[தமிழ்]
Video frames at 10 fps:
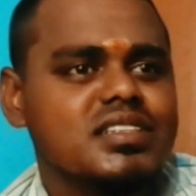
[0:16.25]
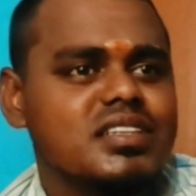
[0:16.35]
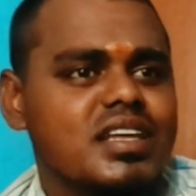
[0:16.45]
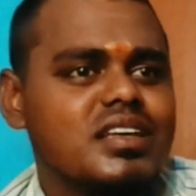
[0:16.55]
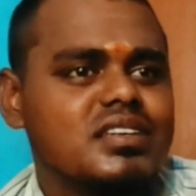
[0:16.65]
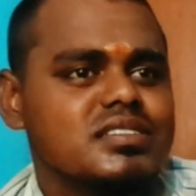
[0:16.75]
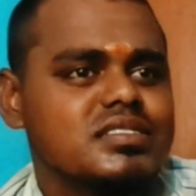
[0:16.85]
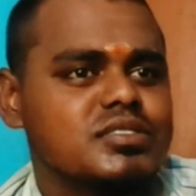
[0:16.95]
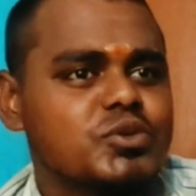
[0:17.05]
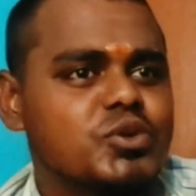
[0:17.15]
காஞ்சனா தெரி
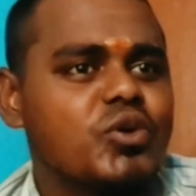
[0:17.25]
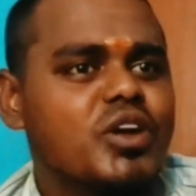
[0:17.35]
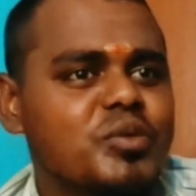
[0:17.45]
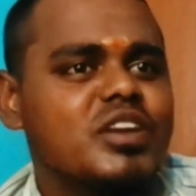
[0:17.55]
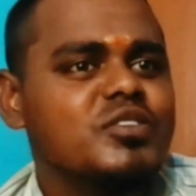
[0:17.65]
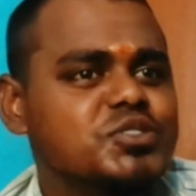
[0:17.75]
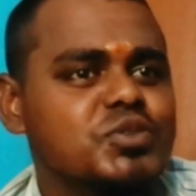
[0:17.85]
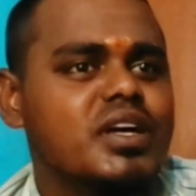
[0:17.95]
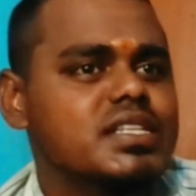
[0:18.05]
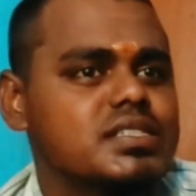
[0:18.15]
நூறு கோடிக்கு மேலே
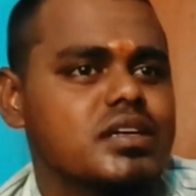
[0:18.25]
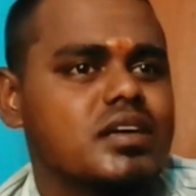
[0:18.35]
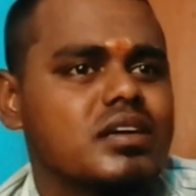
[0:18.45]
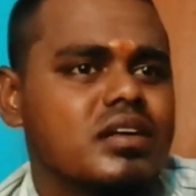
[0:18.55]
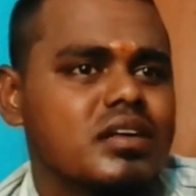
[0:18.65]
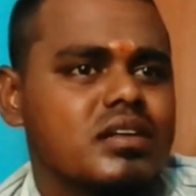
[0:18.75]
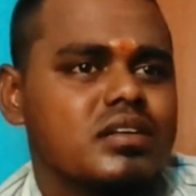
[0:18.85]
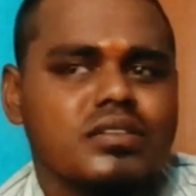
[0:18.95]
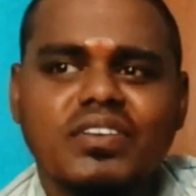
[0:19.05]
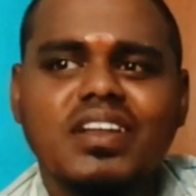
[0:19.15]
ஆயிடுச்சு
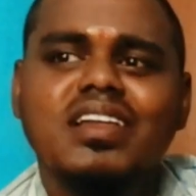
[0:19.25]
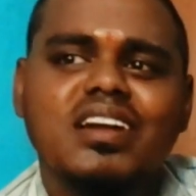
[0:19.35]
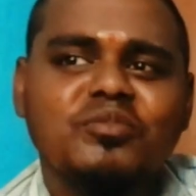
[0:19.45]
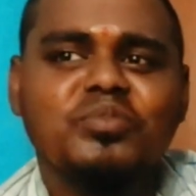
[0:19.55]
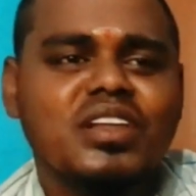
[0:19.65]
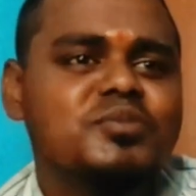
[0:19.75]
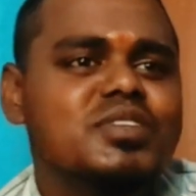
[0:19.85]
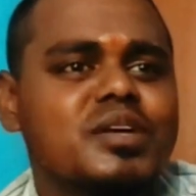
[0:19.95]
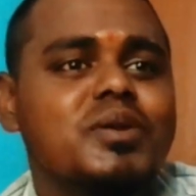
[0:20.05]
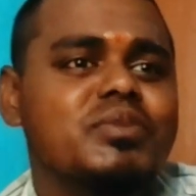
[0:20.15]
வெளியே நம்ம
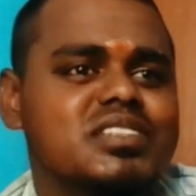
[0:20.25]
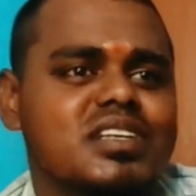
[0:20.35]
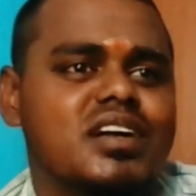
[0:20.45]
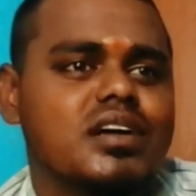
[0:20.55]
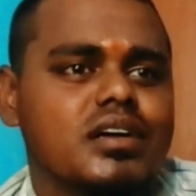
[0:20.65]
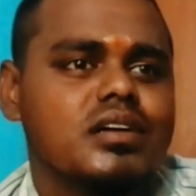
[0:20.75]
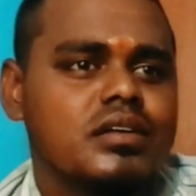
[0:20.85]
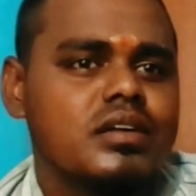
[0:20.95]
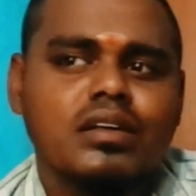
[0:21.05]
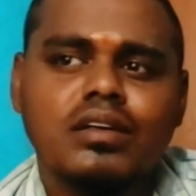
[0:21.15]
படத்தை பற்றி எப்படி பேசிக்கிறாங்க
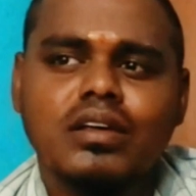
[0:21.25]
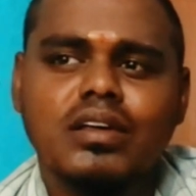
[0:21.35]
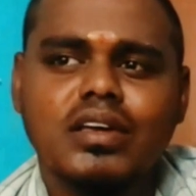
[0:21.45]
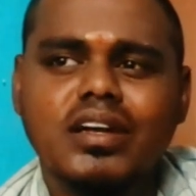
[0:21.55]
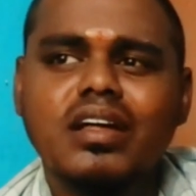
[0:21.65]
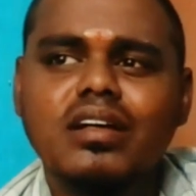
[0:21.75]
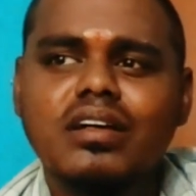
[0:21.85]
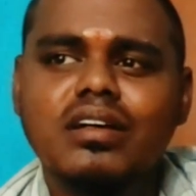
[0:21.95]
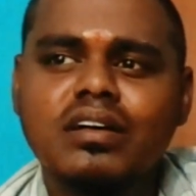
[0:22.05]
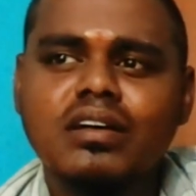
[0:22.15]

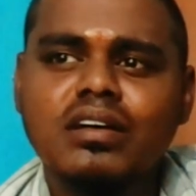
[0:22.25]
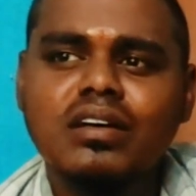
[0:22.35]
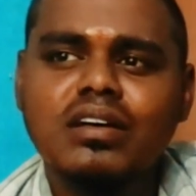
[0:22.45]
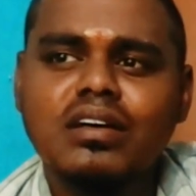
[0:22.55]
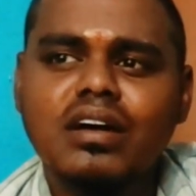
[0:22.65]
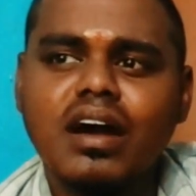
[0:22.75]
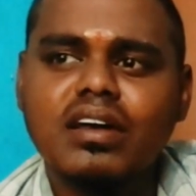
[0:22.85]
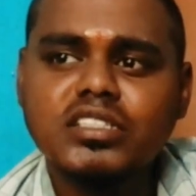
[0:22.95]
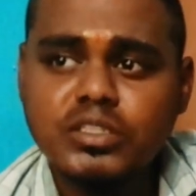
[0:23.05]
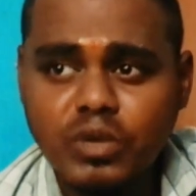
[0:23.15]
என்னது
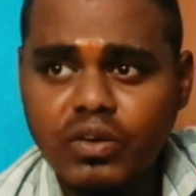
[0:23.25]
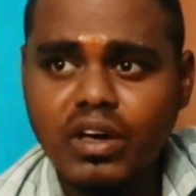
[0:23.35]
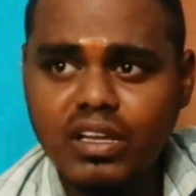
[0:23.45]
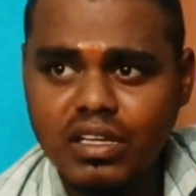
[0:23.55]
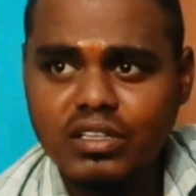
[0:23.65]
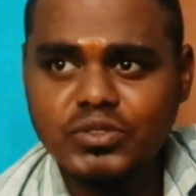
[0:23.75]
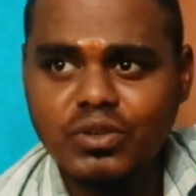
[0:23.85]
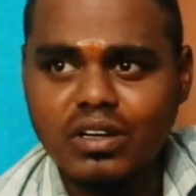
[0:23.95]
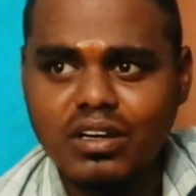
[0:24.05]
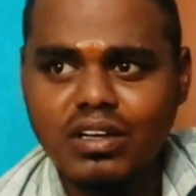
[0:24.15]
அரைச்சமாகவே அரைக்கிறோன்னு
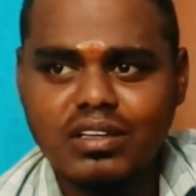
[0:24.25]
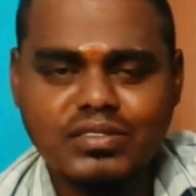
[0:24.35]
சொல்கிறாங்களா